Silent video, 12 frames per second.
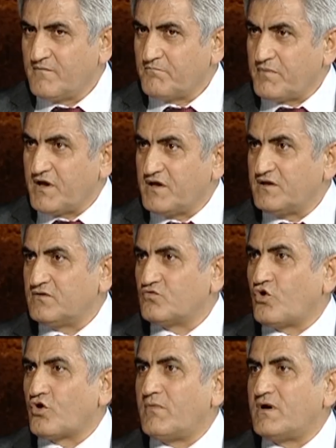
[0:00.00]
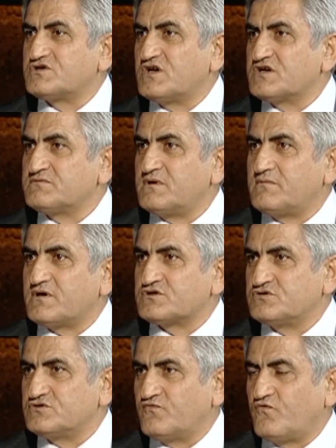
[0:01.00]
Beyin normal çalışmaya
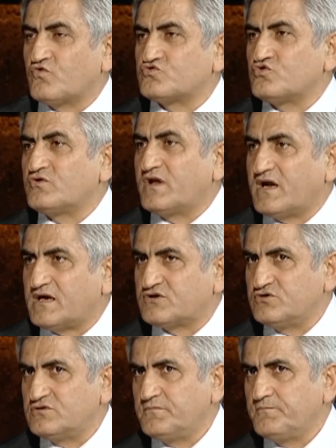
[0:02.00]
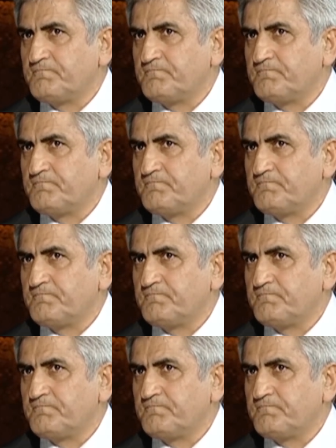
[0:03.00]
başlıyor. Fonksiyonları artıyor.